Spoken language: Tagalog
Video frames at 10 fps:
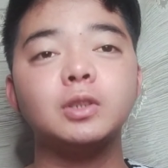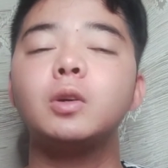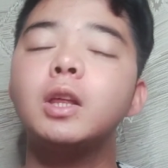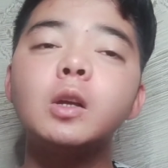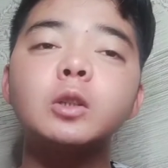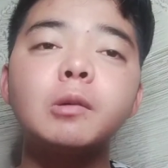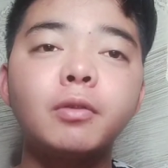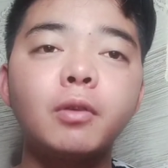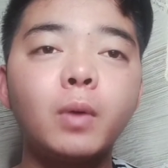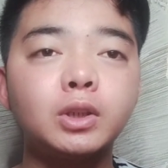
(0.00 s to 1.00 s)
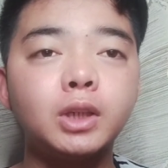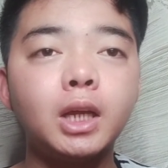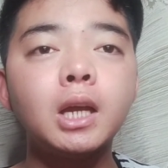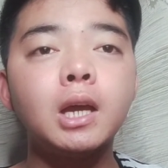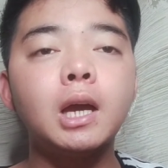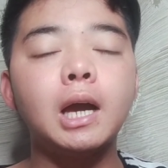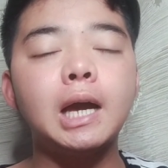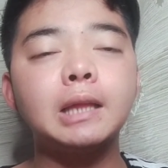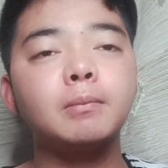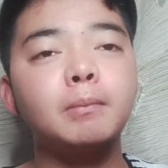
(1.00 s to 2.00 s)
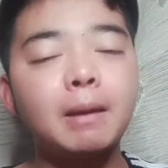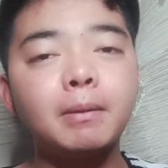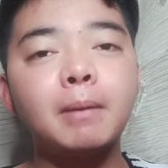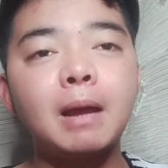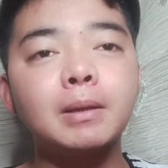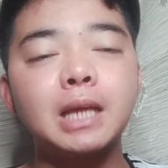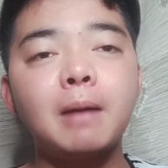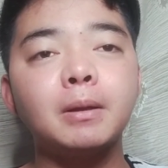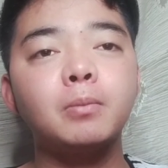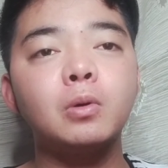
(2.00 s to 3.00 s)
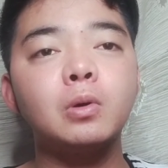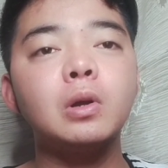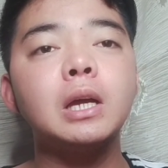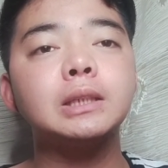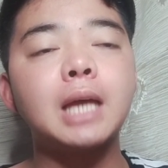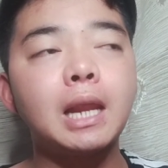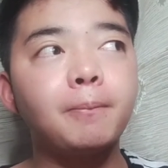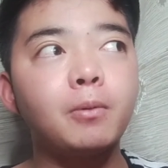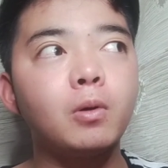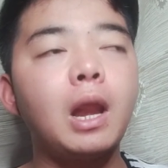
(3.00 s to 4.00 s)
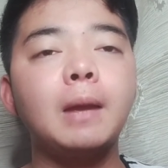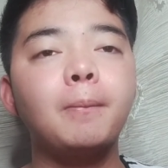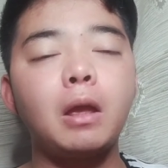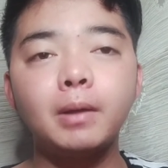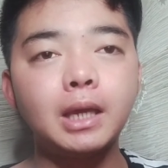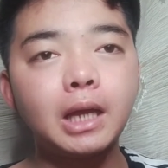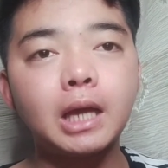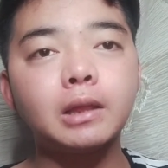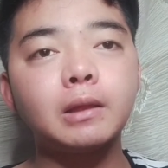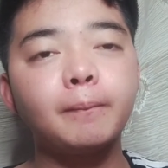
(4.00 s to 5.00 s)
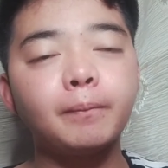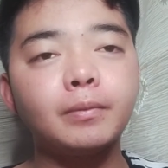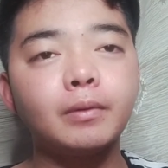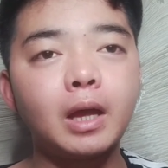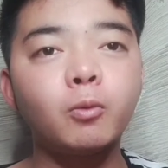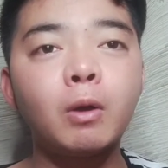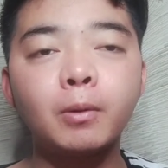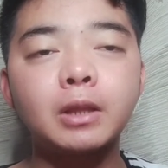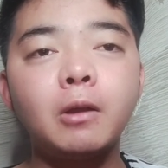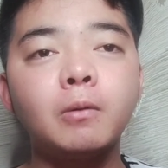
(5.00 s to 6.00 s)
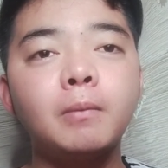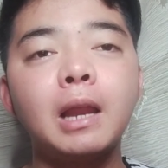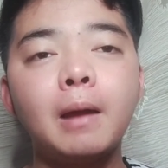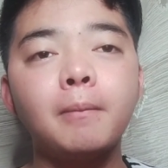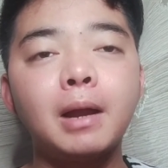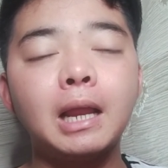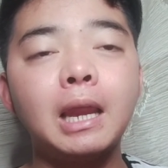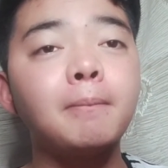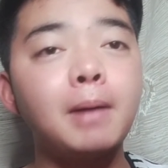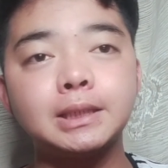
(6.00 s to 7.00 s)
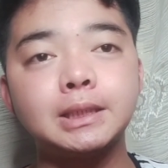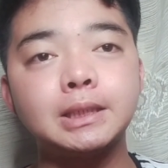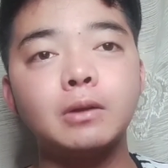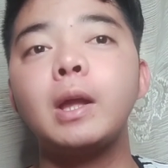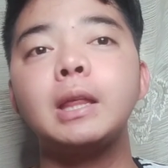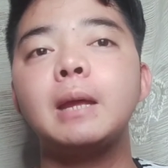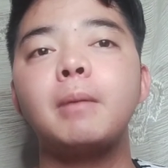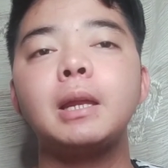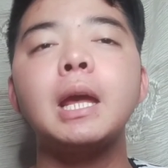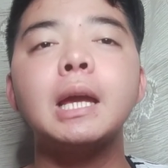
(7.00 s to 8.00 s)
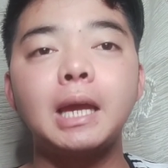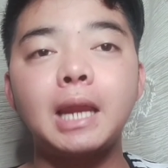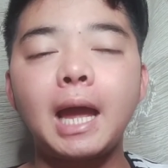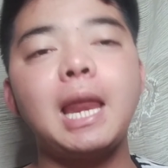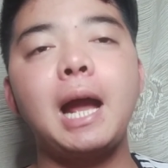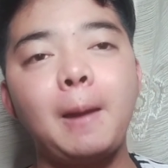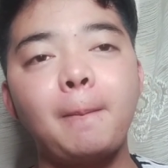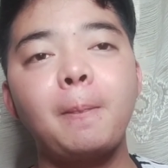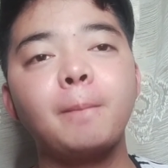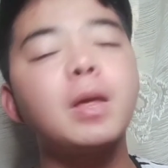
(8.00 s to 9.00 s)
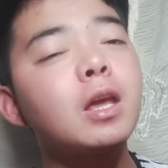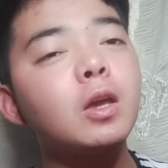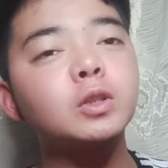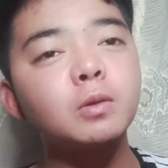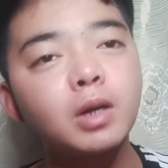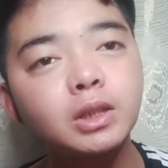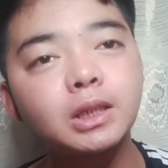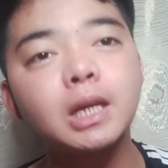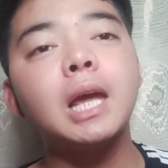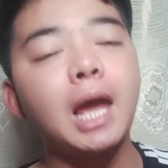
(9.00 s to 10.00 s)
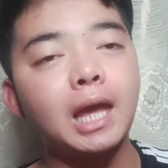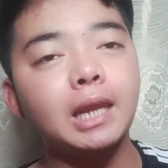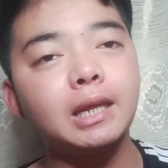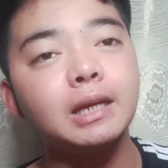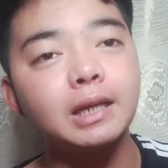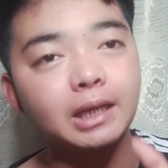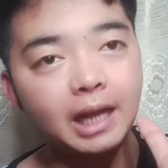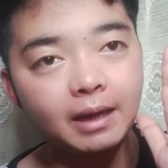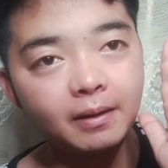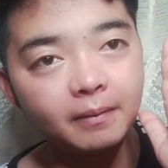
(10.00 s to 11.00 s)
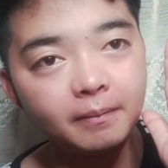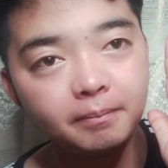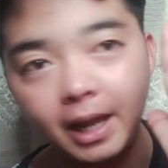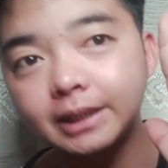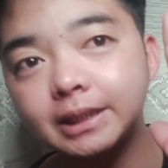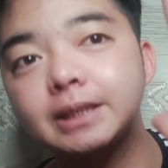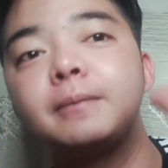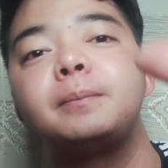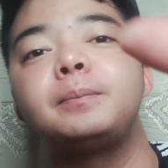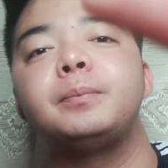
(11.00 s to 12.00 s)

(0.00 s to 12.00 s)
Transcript: So, thank you so much for watching at maraming maraming salamat po. Sana po lagi po tayong mag-ingat at huwag po tayong magla- maglabas kung hindi naman kinakailangan. Thank you so much and God bless.